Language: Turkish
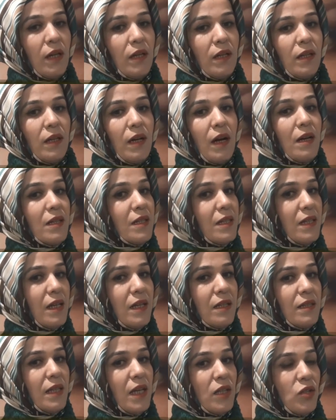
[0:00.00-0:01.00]
E,
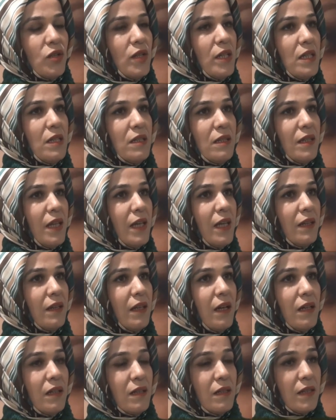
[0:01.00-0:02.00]
asla saç derisine ya
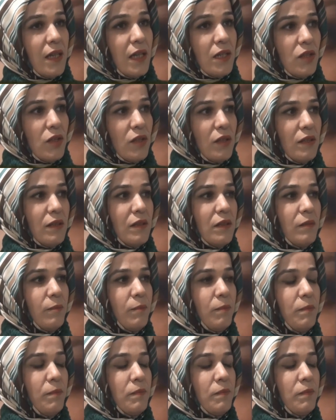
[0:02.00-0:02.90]
da saç e,